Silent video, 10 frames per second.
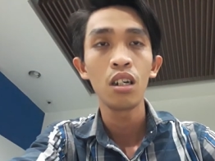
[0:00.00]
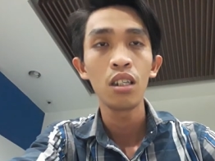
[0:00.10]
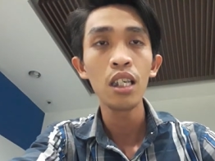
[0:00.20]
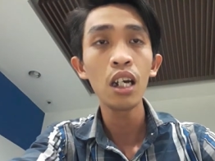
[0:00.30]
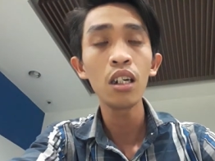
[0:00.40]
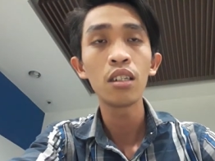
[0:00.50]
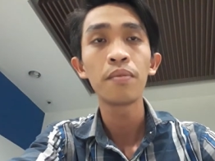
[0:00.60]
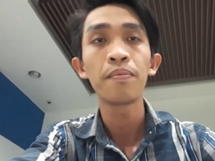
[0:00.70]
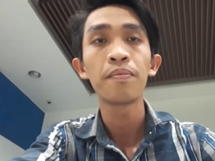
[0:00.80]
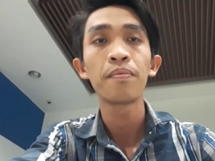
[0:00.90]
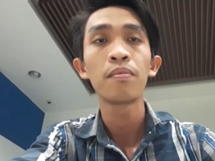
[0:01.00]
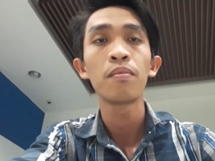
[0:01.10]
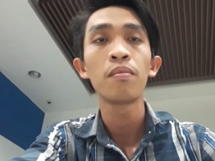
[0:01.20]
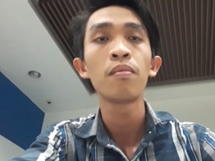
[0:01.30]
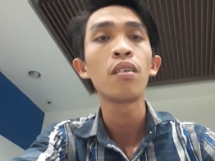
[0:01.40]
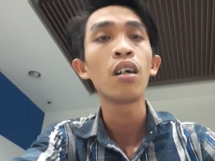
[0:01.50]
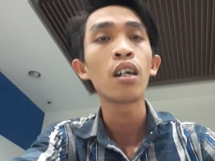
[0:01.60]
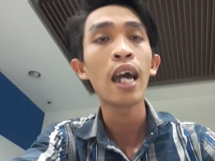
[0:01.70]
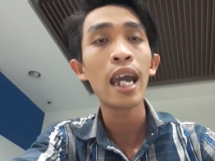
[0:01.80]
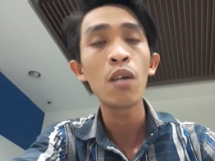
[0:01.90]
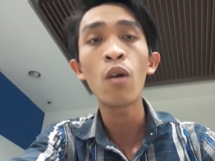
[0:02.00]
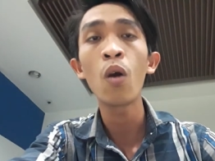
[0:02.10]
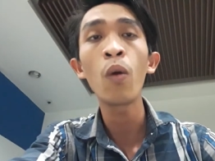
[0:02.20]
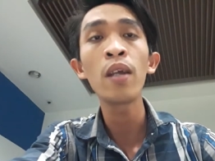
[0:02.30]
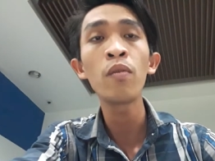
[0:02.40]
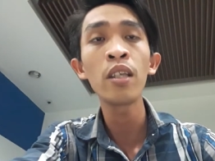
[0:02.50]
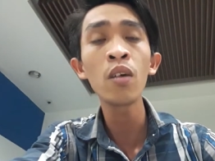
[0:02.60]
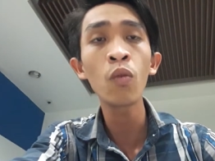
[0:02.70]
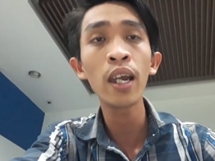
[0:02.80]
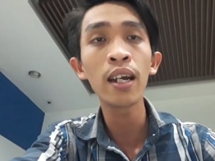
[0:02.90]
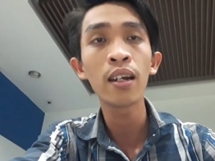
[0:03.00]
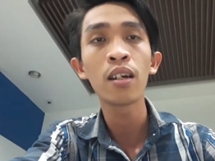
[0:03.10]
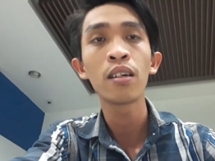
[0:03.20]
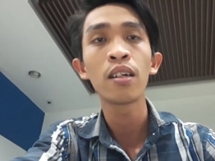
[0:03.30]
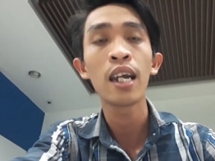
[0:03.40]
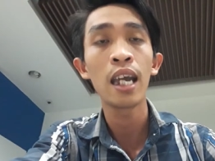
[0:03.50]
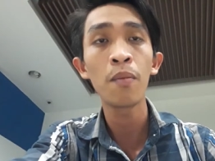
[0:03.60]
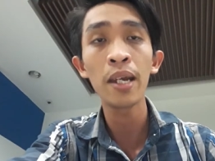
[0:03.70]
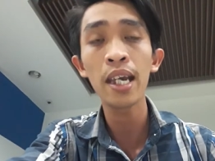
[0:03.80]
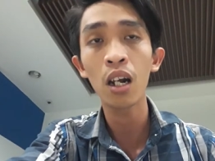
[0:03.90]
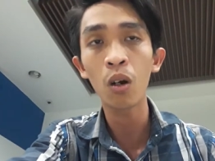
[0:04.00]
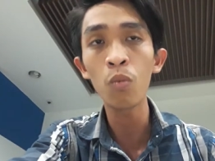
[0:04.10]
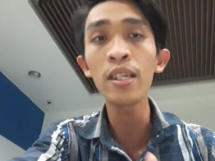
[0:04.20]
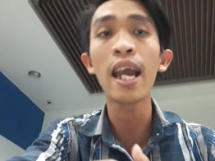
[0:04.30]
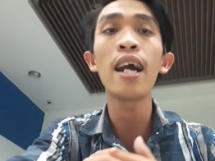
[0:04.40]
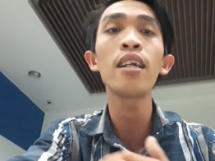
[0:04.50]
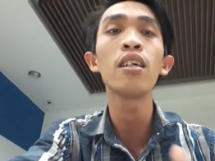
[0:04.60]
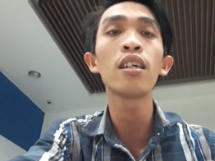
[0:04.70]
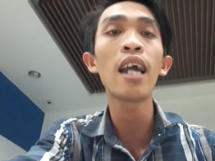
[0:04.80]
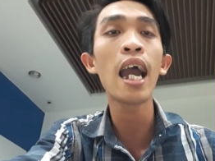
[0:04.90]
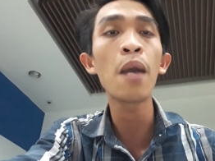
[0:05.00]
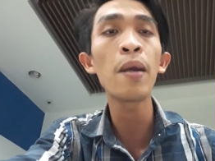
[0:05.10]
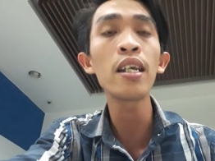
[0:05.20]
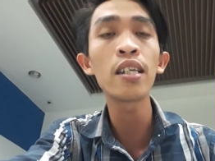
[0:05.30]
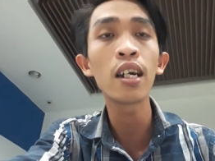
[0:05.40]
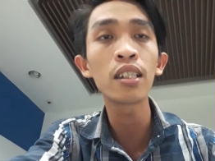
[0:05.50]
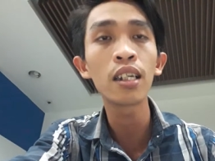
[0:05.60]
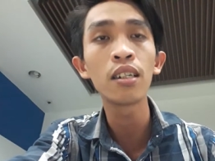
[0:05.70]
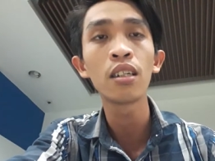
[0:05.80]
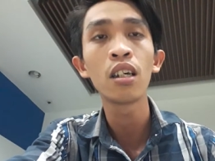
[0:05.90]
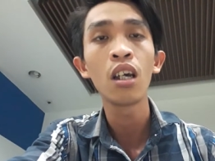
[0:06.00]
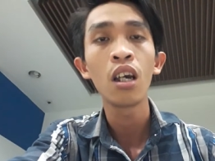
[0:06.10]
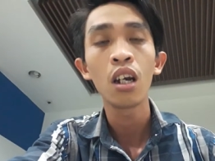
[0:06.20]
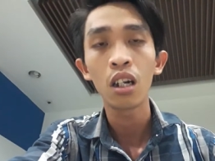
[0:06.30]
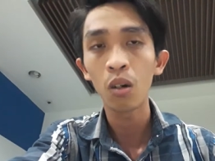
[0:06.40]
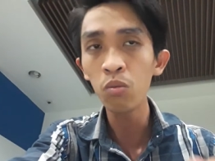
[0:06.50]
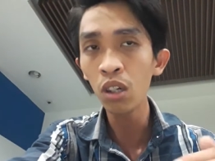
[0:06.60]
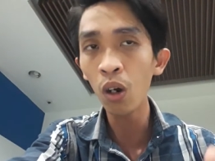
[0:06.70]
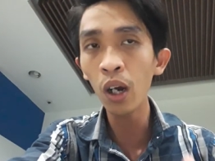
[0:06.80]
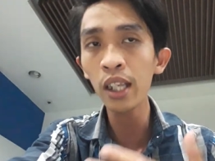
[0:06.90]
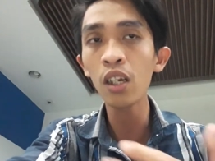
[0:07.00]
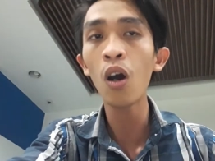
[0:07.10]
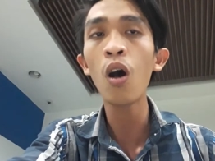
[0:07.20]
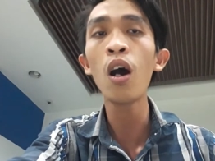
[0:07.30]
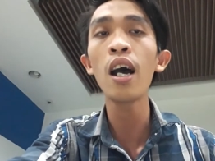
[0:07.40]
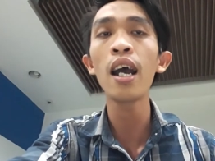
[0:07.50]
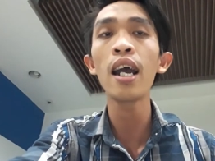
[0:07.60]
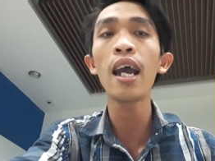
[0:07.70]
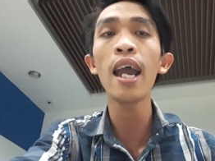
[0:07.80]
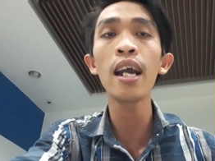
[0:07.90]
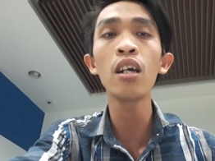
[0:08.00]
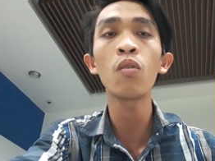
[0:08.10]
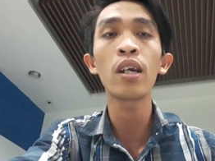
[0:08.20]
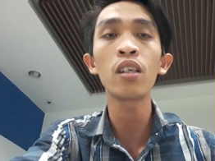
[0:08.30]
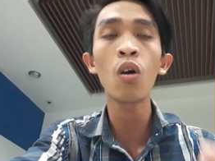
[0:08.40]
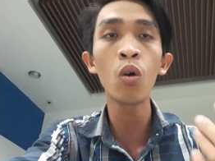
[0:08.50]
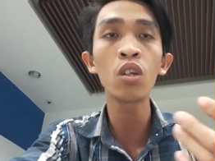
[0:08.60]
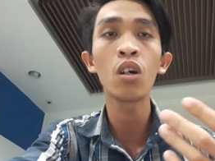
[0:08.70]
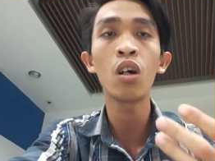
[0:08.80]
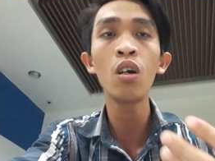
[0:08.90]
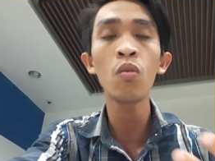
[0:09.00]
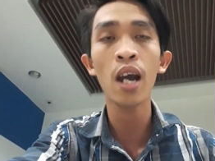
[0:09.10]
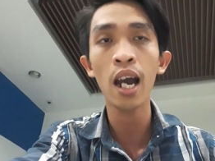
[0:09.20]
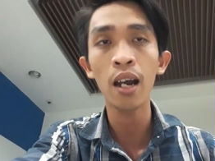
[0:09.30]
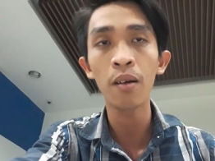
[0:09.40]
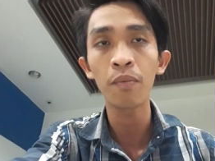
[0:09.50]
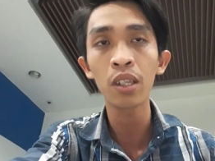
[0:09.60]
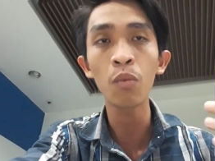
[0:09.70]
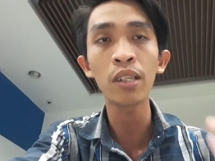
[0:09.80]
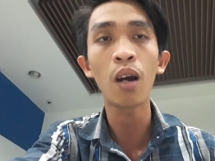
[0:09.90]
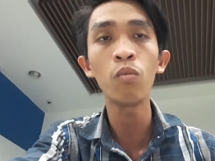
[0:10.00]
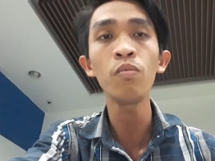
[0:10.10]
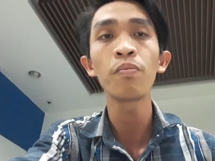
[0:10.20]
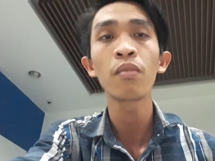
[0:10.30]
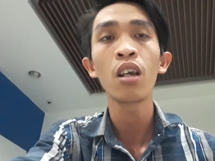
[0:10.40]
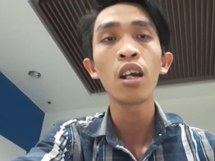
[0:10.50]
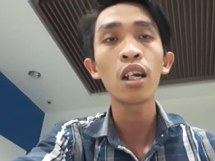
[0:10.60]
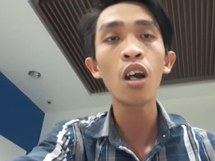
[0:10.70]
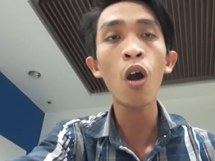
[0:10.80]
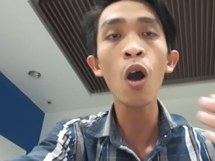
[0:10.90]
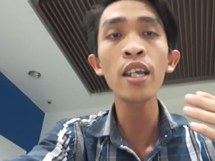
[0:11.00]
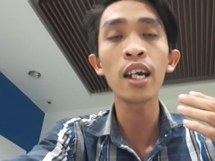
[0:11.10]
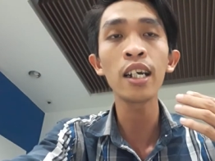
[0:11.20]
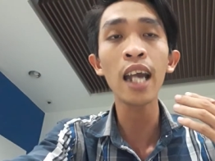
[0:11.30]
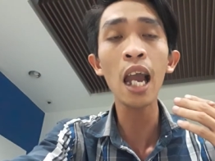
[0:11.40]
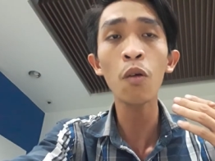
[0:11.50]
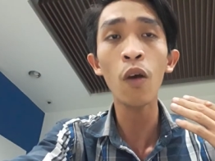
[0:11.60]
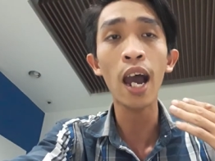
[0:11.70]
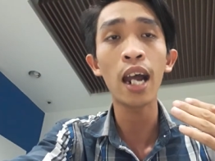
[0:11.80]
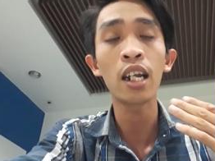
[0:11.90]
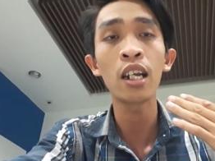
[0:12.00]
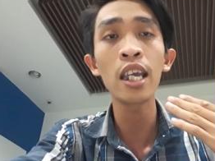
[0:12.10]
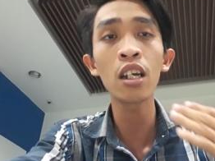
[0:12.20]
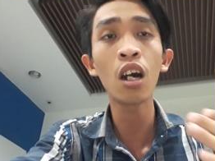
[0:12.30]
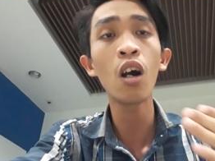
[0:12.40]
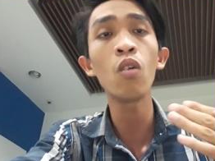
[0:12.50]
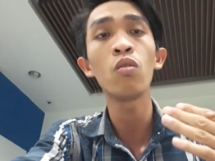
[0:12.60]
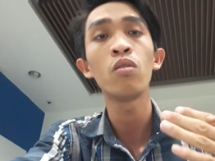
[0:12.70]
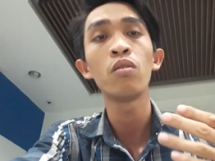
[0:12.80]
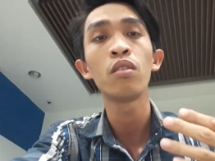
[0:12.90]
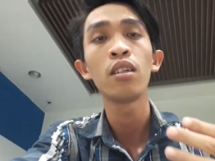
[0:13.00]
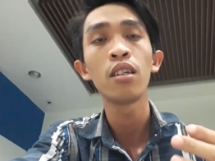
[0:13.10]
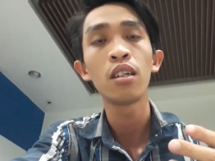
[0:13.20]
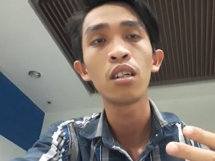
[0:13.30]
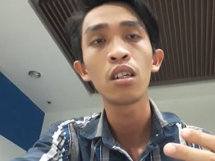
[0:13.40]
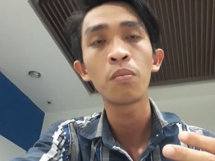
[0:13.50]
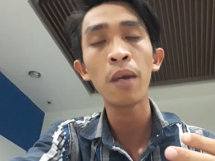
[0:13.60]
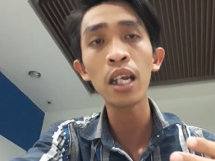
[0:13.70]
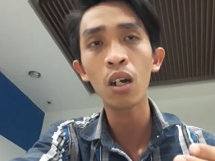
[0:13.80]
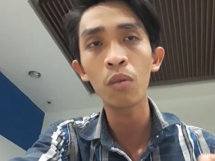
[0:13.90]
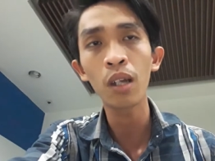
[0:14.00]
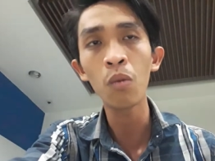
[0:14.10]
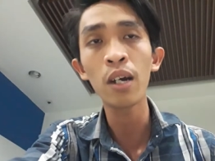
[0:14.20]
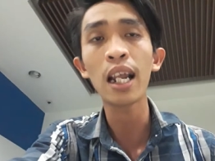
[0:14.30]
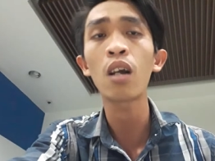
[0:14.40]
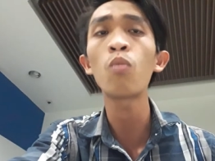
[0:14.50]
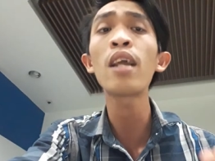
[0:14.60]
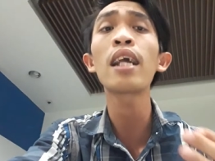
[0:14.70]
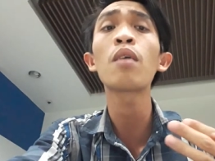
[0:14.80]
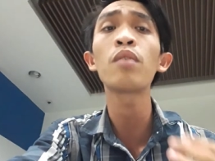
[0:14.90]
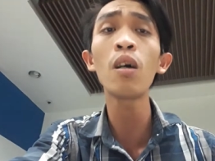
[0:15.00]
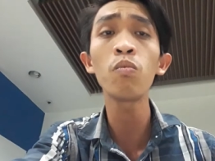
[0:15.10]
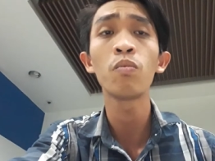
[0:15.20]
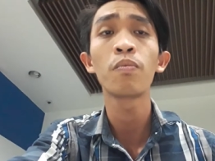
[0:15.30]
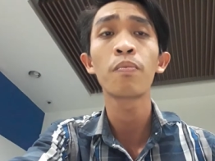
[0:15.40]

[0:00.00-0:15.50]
như thầy Hoàng Nguyên Nhất Nguyên hiện bây giờ cũng nhận được hai bé sơ sinh cũng nuôi cho ăn và cho uống sữa và trong chổng có những các quà Nico máy ngựa chổng người ta cũng đang chăm sóc